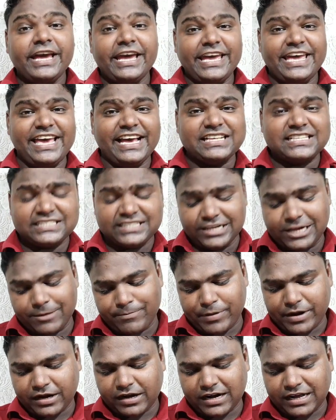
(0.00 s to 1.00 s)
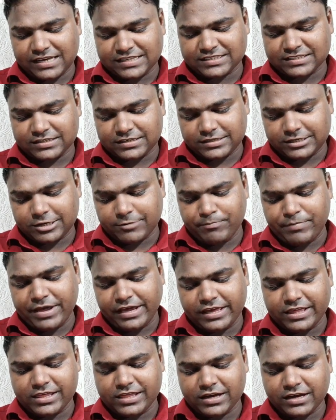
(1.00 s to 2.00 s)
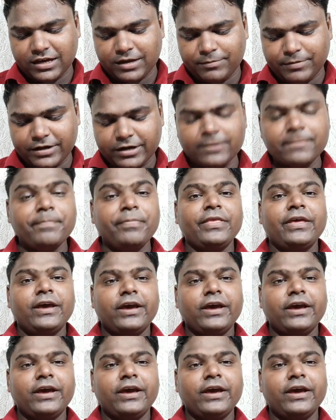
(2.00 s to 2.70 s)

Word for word: एक स्लीपर क्लास डब्बे की जगह पर